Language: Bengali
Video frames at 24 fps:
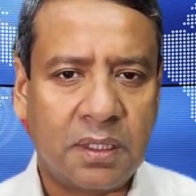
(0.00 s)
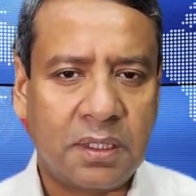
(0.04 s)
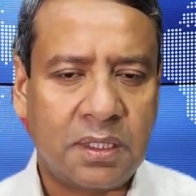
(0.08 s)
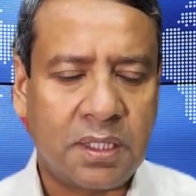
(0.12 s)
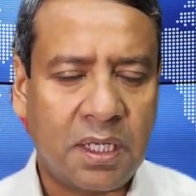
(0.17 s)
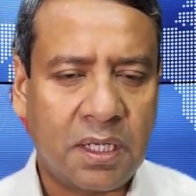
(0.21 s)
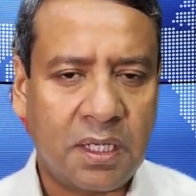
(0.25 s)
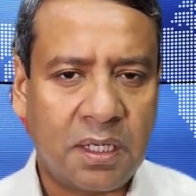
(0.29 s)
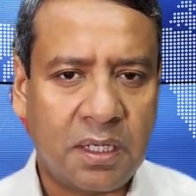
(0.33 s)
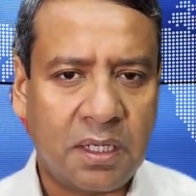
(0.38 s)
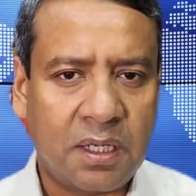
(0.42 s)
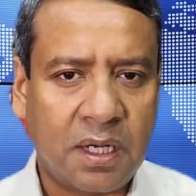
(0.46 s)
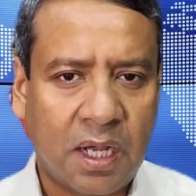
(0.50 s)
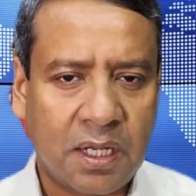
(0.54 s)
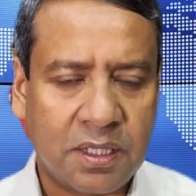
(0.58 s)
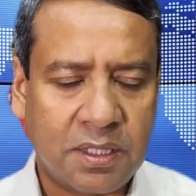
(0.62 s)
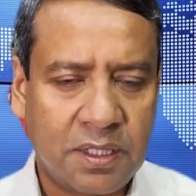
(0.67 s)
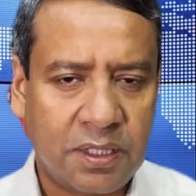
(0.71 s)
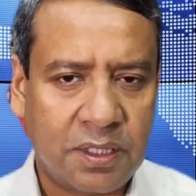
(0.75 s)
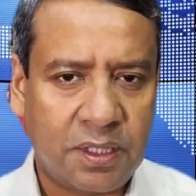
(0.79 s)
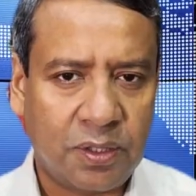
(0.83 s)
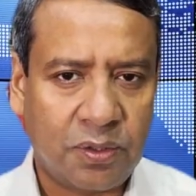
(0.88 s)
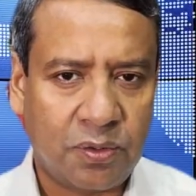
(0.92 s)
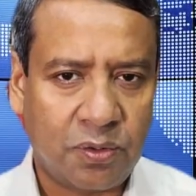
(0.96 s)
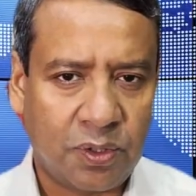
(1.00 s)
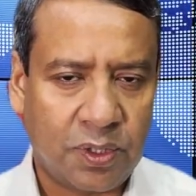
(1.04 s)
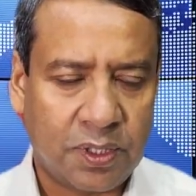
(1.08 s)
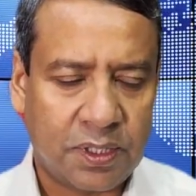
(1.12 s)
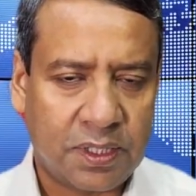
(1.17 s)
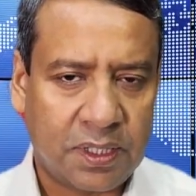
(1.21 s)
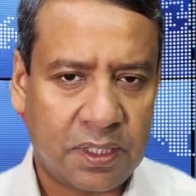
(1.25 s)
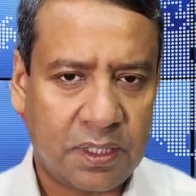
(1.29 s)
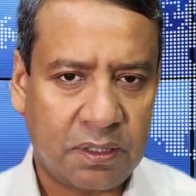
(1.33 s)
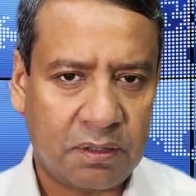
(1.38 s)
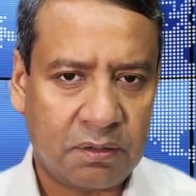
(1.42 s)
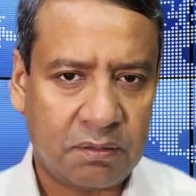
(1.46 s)
যারা রাজনীতি
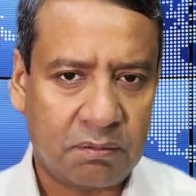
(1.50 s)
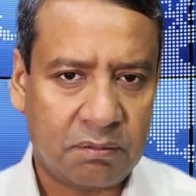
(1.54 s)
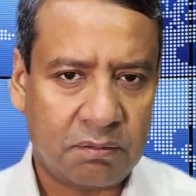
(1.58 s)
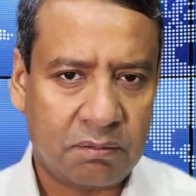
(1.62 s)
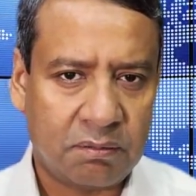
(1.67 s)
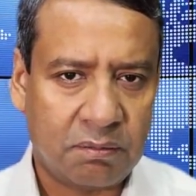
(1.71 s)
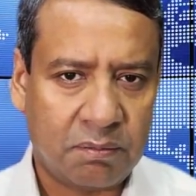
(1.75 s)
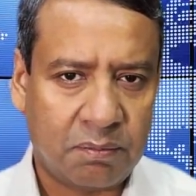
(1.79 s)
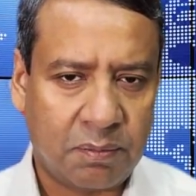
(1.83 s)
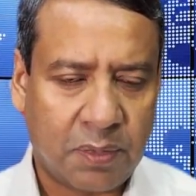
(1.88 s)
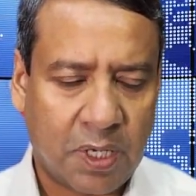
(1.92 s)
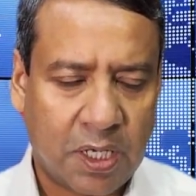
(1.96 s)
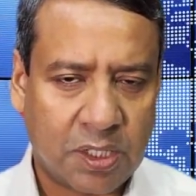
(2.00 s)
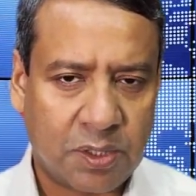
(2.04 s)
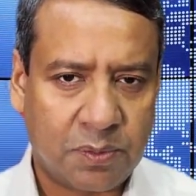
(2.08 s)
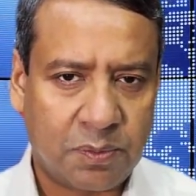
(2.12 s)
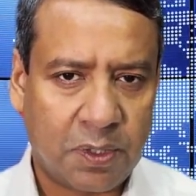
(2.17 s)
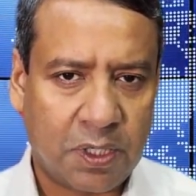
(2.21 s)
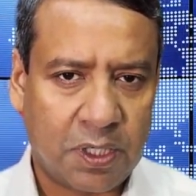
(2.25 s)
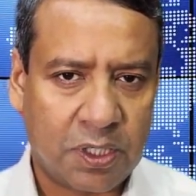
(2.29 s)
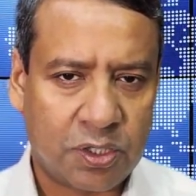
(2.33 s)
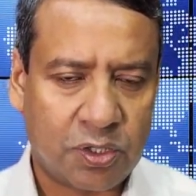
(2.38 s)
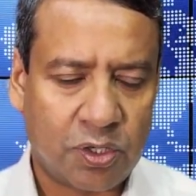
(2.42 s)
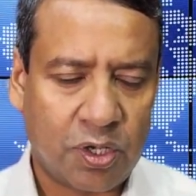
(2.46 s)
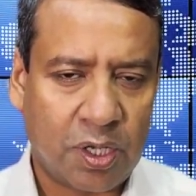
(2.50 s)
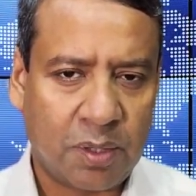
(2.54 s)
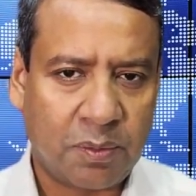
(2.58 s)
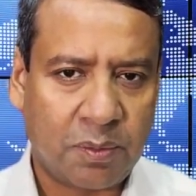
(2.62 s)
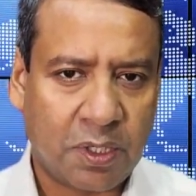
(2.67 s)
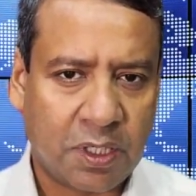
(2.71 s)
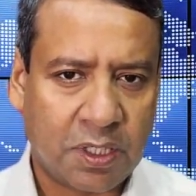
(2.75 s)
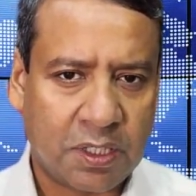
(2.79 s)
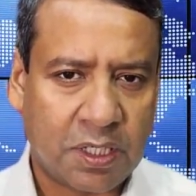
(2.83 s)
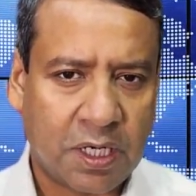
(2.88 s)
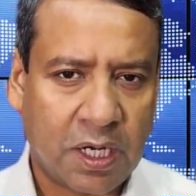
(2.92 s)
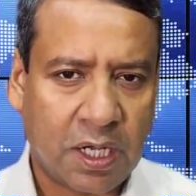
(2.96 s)
করেছেন পাঁচবার
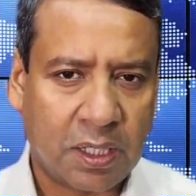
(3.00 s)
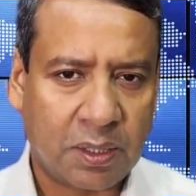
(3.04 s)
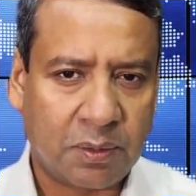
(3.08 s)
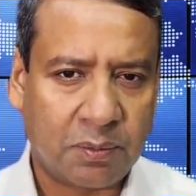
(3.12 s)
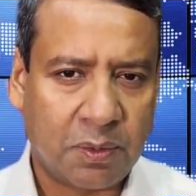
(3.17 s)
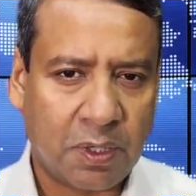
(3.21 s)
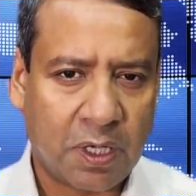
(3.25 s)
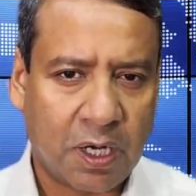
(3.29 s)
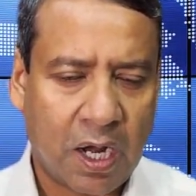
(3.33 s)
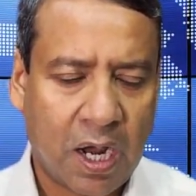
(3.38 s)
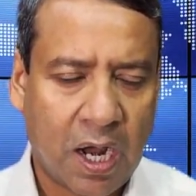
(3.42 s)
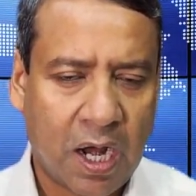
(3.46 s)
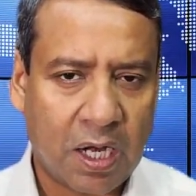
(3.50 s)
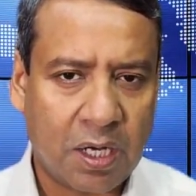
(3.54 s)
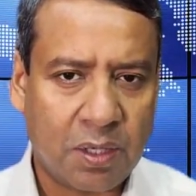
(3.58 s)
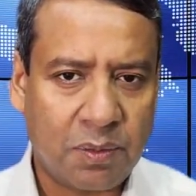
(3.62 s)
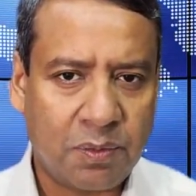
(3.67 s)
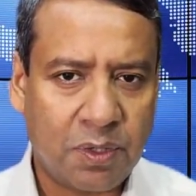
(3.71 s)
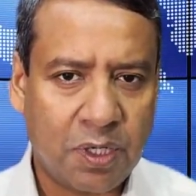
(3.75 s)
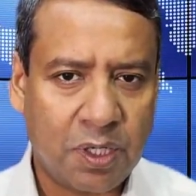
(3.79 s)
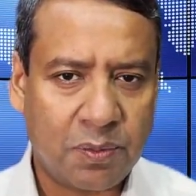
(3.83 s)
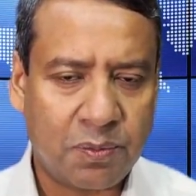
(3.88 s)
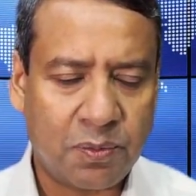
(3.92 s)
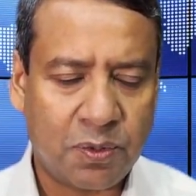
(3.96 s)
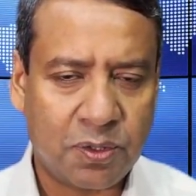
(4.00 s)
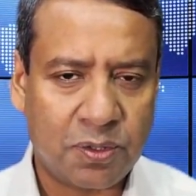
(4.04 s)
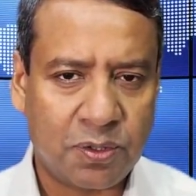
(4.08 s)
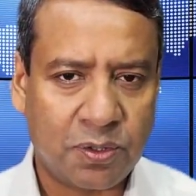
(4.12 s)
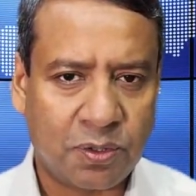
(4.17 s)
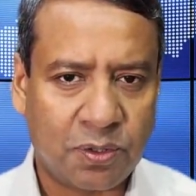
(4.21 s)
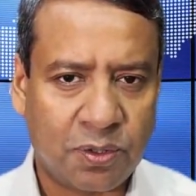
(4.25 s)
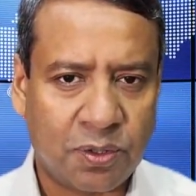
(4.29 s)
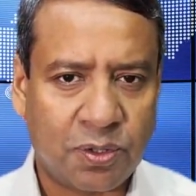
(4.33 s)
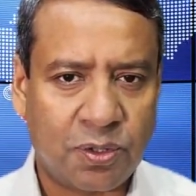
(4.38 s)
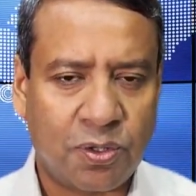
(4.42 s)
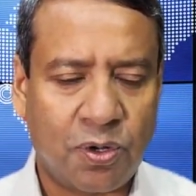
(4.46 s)
ছয়বার সাতবার আটবার
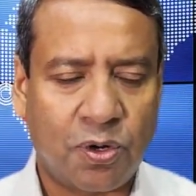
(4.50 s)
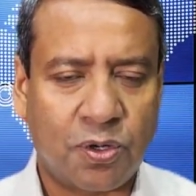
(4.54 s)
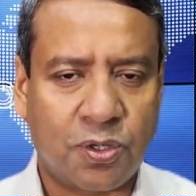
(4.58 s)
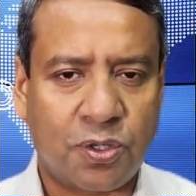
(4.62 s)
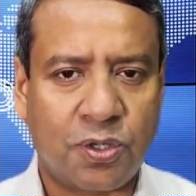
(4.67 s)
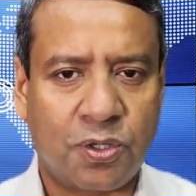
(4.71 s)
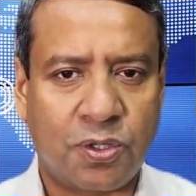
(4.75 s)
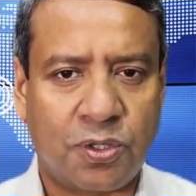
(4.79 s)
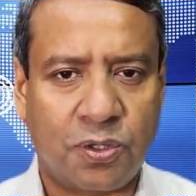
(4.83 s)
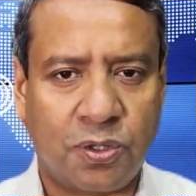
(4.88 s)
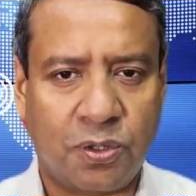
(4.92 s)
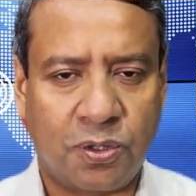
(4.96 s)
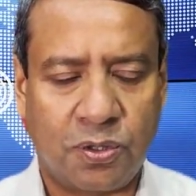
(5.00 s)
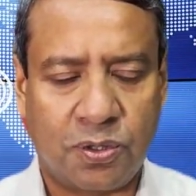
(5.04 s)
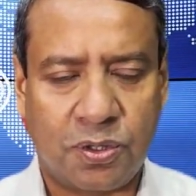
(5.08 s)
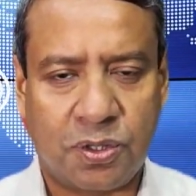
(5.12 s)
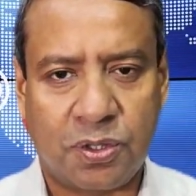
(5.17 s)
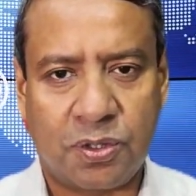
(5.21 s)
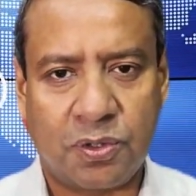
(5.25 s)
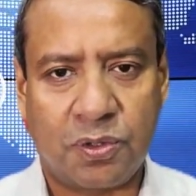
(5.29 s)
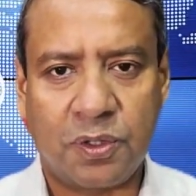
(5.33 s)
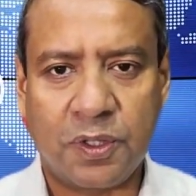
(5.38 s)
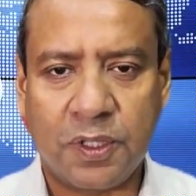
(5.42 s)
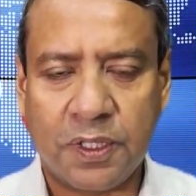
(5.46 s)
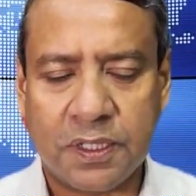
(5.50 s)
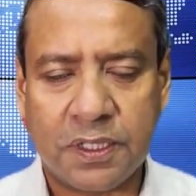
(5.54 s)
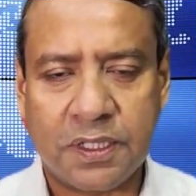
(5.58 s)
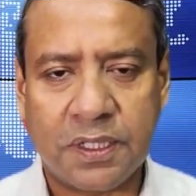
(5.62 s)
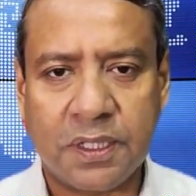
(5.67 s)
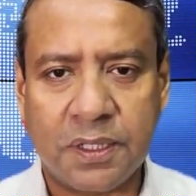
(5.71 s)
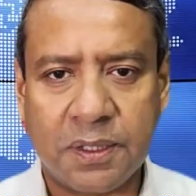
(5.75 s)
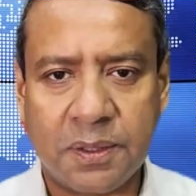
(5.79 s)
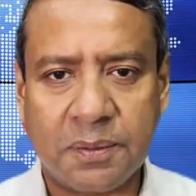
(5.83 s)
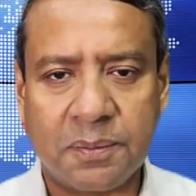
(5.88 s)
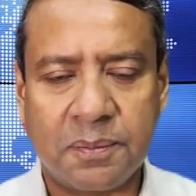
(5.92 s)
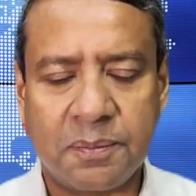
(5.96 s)
পর্যন্ত সংসদ সদস্য
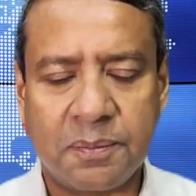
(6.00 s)
হয়েছেন